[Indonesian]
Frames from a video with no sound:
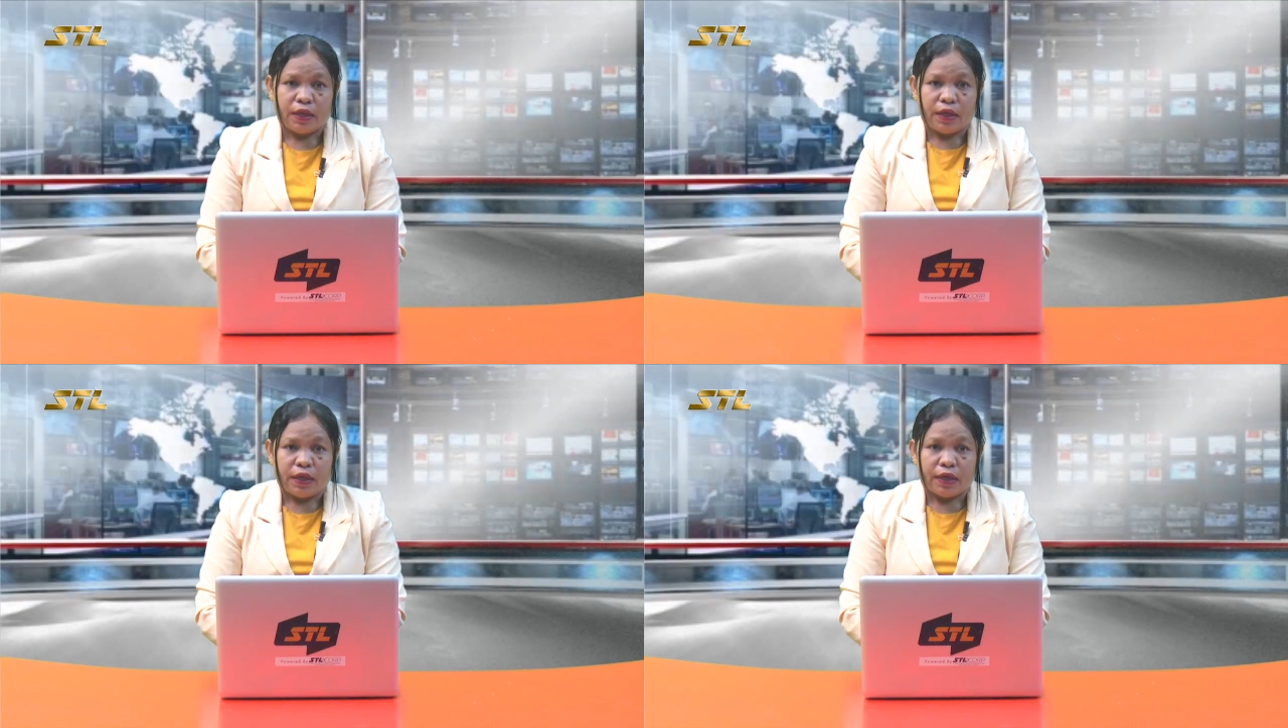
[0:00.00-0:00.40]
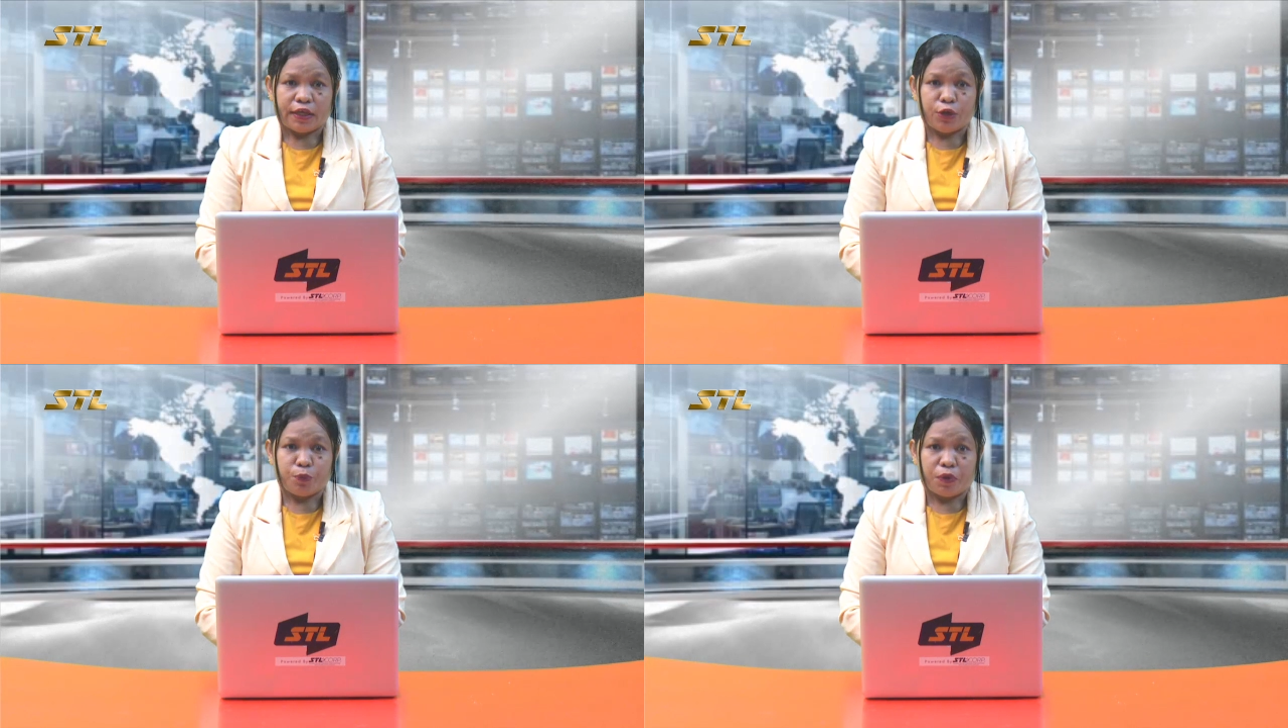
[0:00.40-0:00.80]

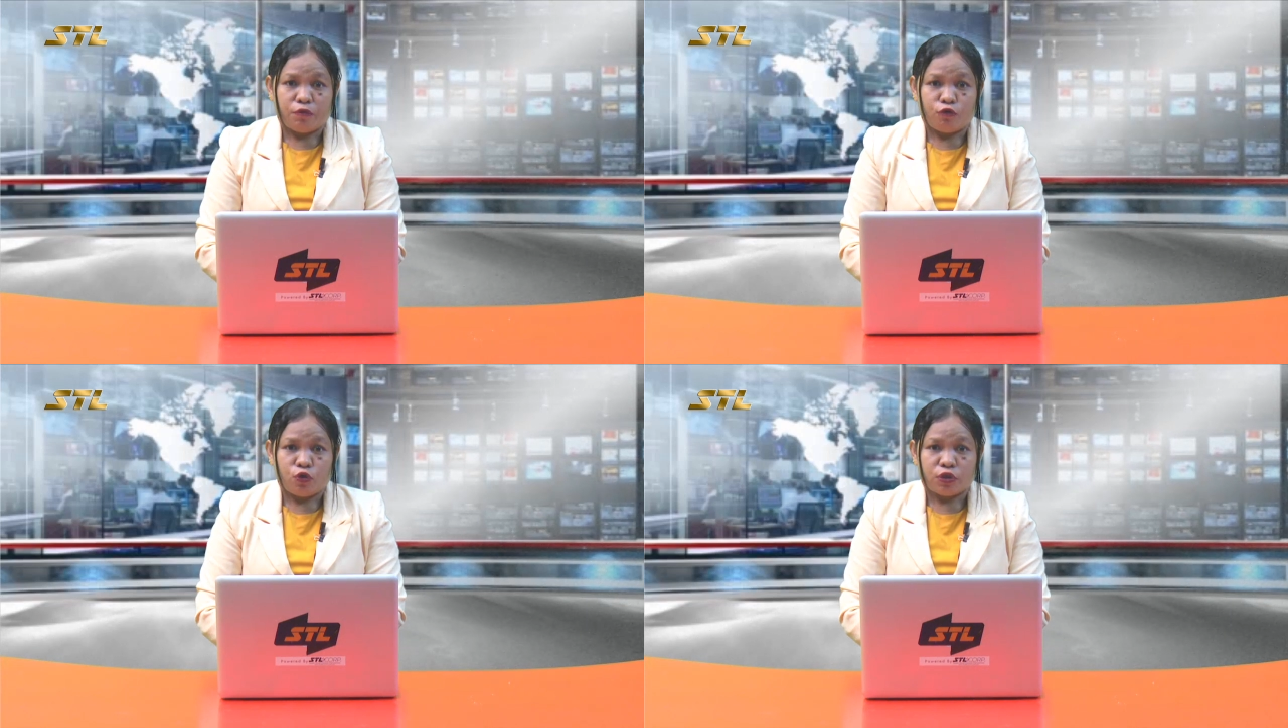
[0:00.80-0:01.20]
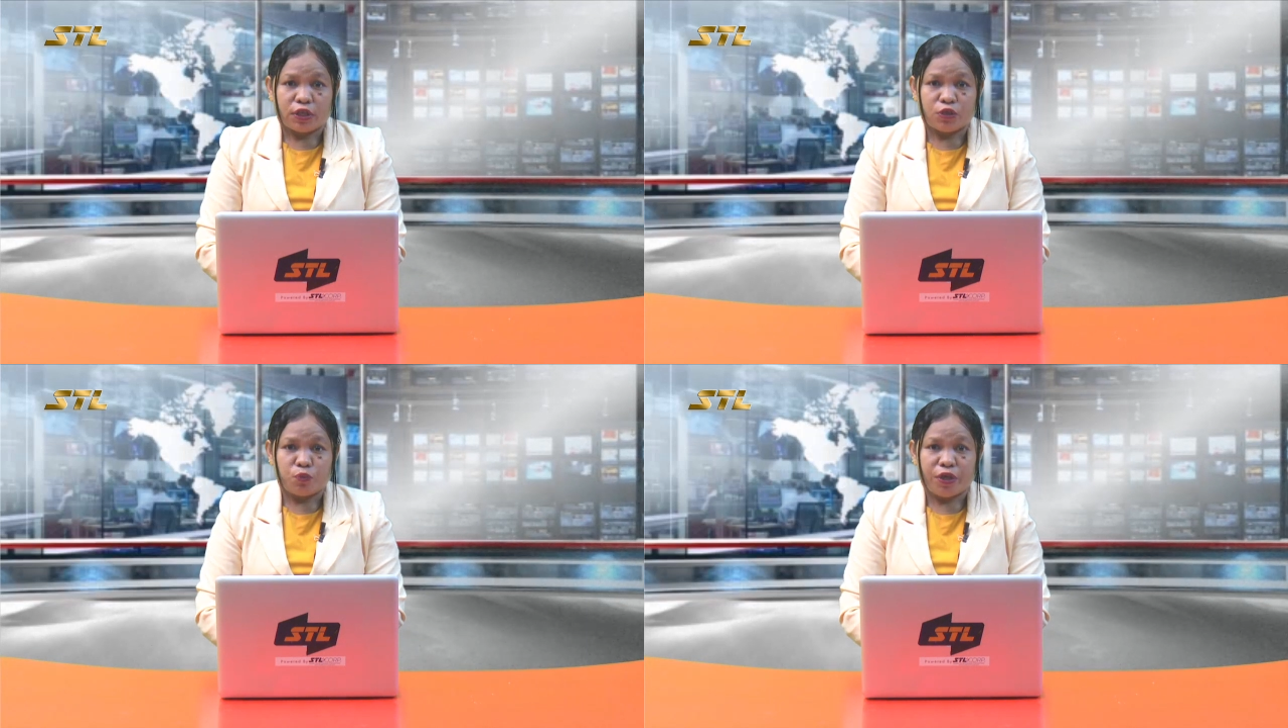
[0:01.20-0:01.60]
Equipa
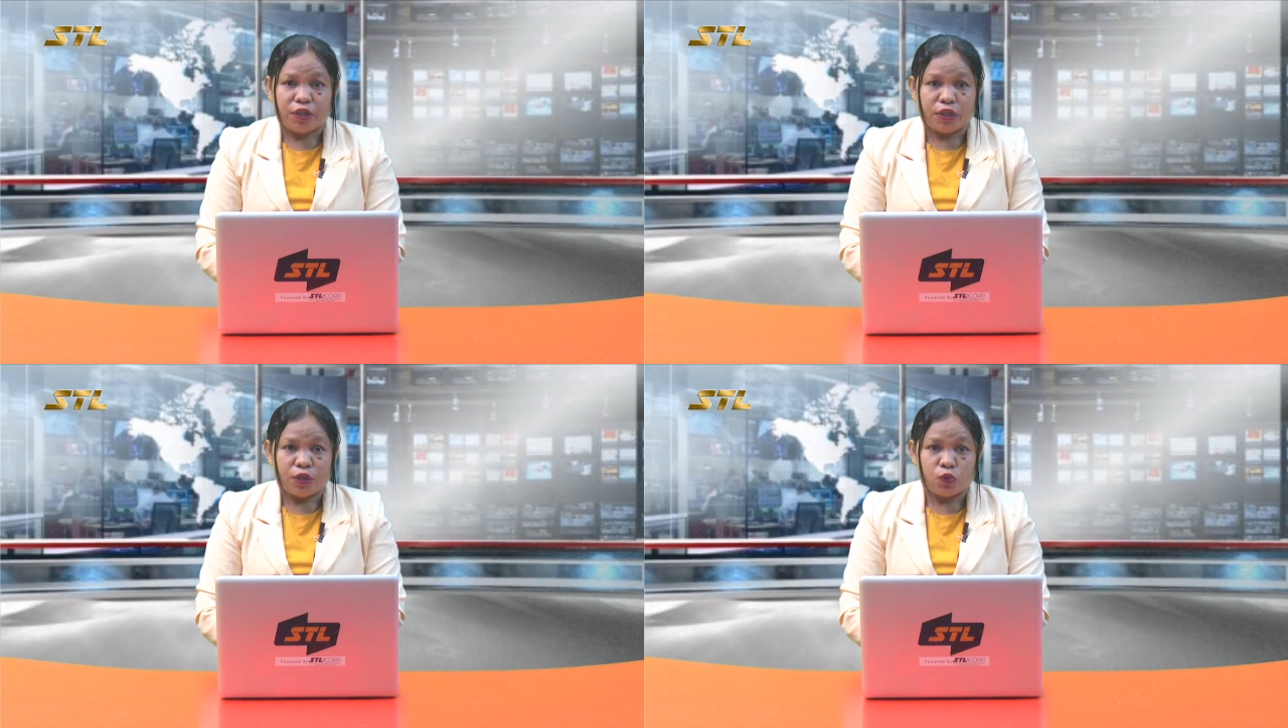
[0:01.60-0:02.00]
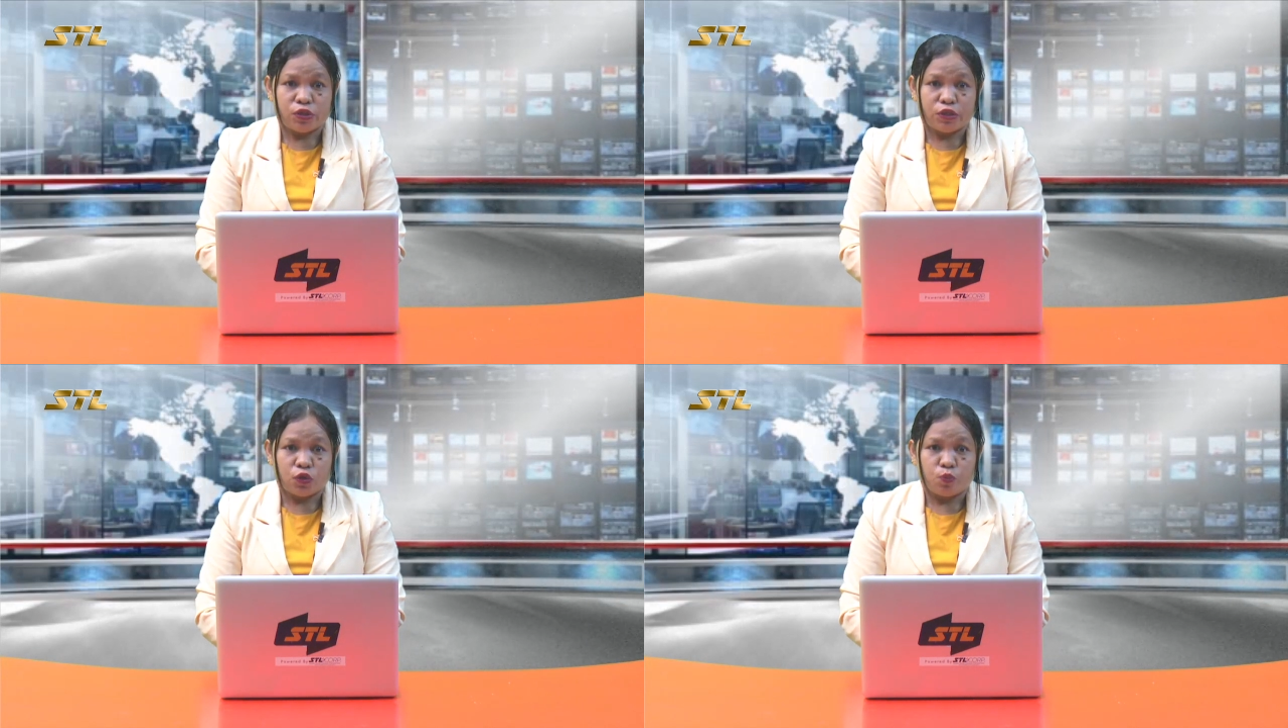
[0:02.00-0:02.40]
voluntariamente husi
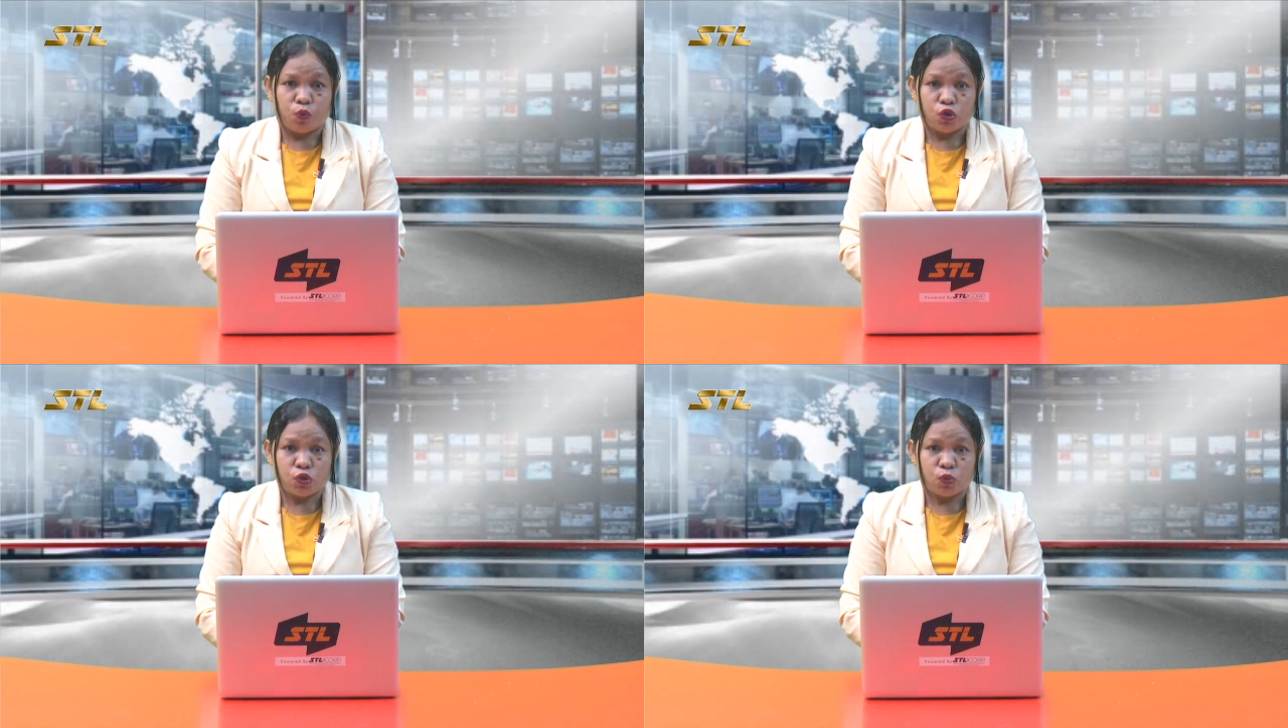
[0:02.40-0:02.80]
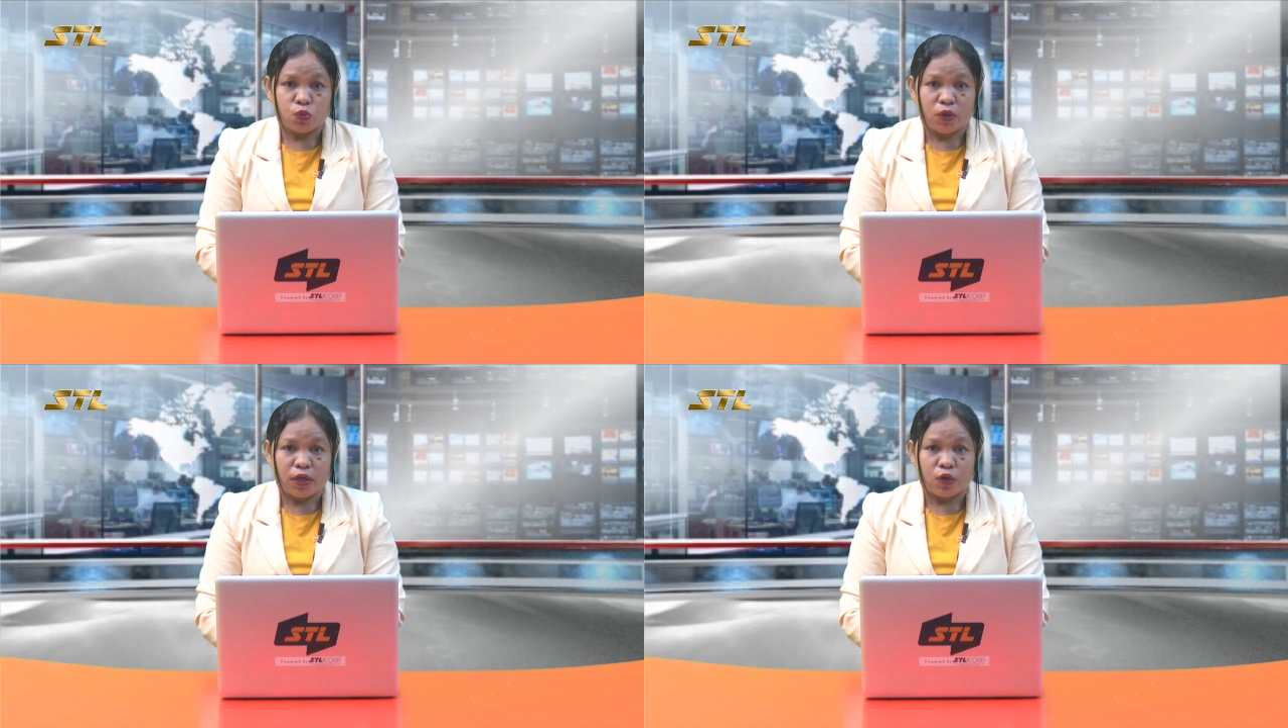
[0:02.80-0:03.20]
Sidão Bosco,
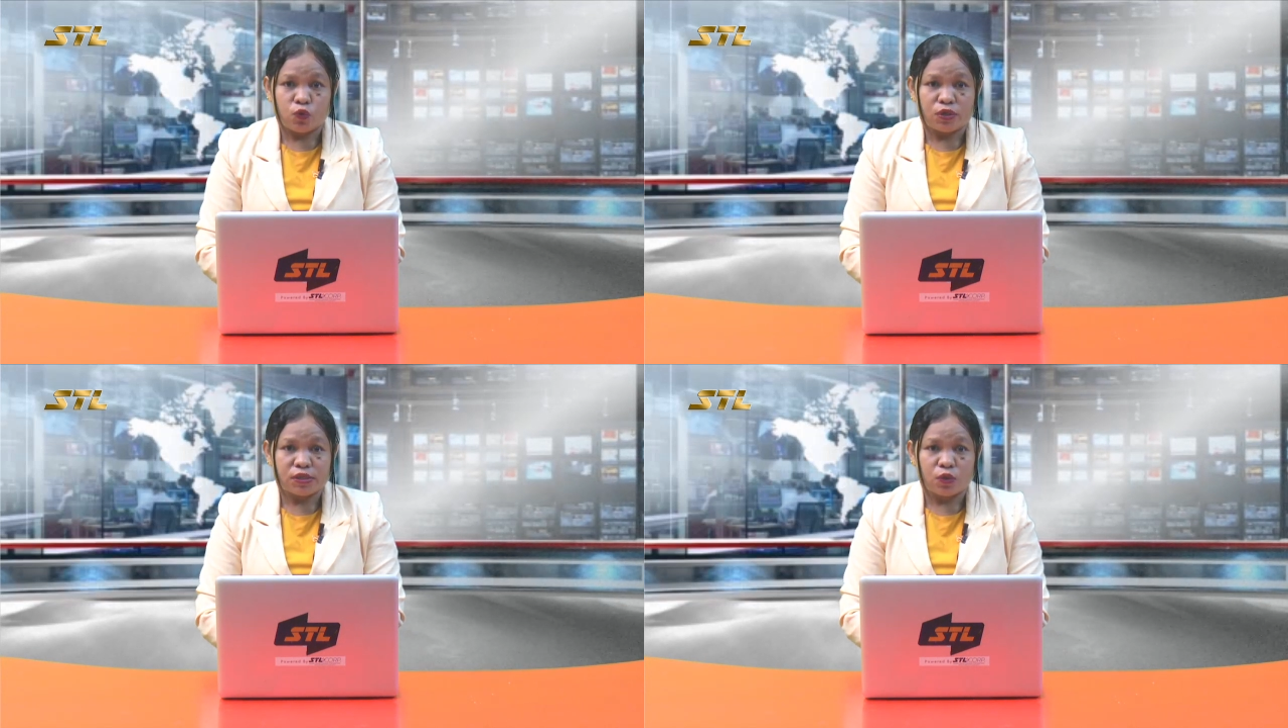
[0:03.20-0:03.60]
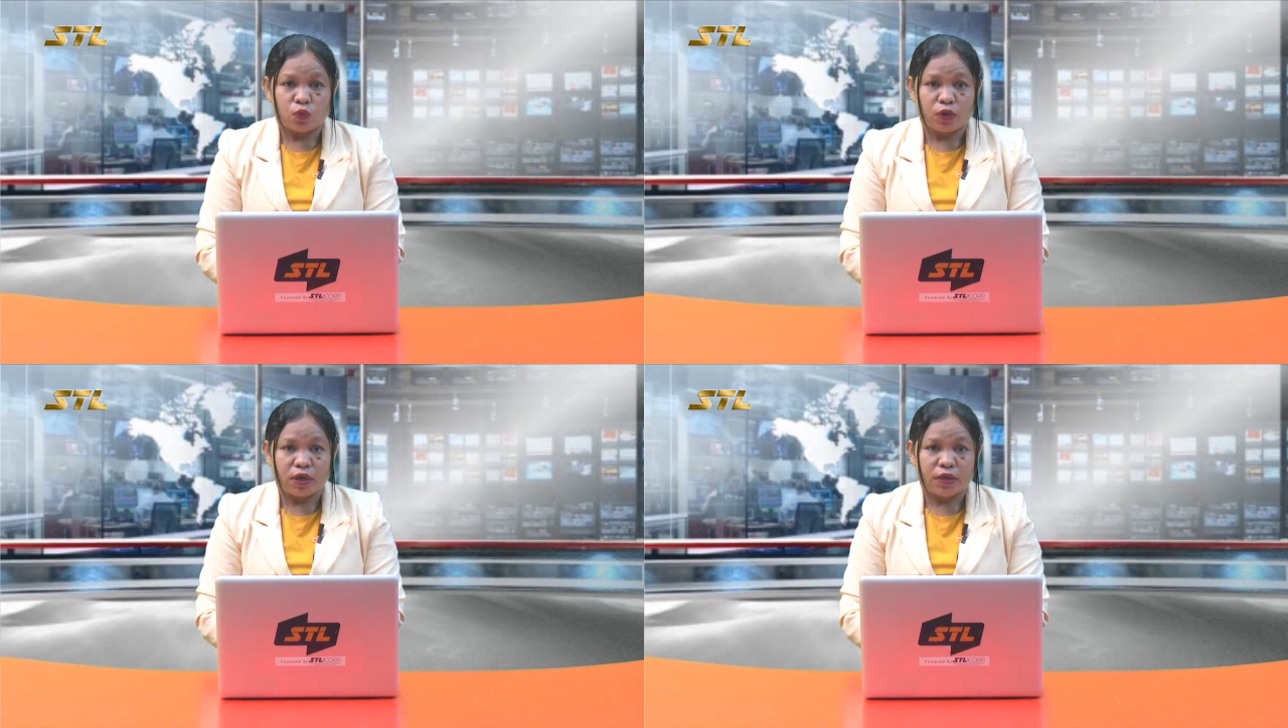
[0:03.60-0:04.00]
Rala Doação
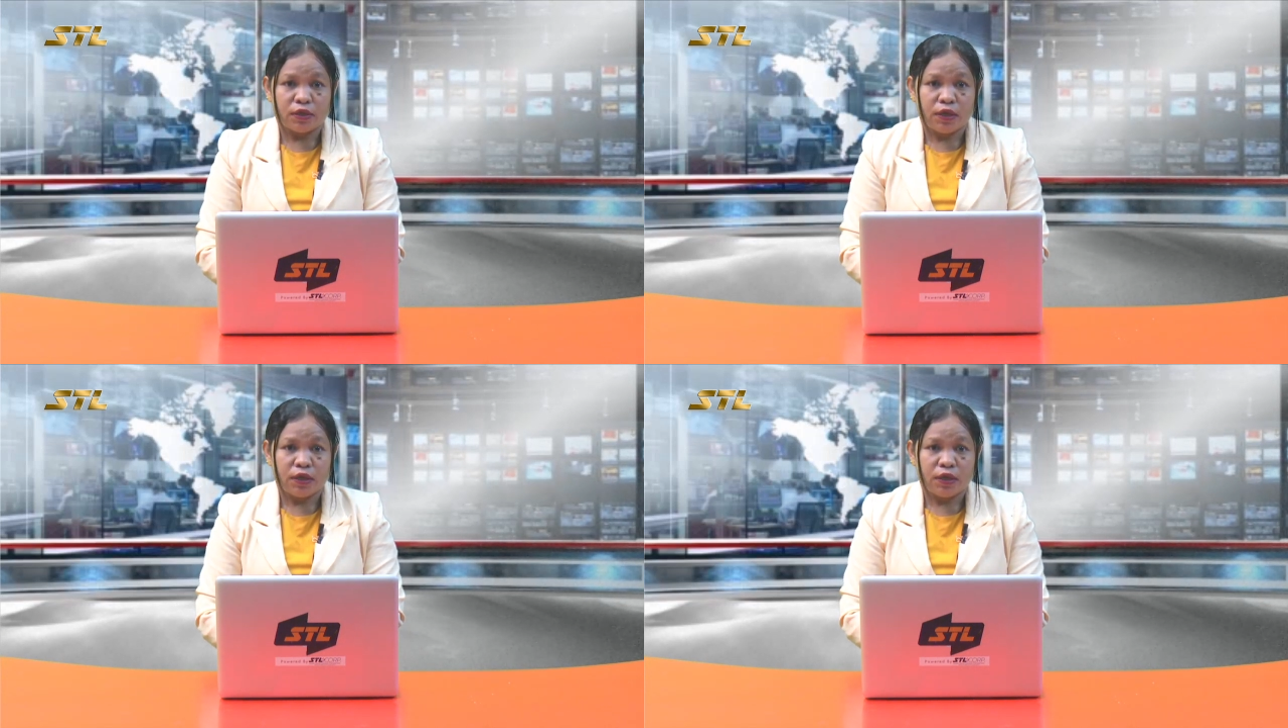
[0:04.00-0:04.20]
RAN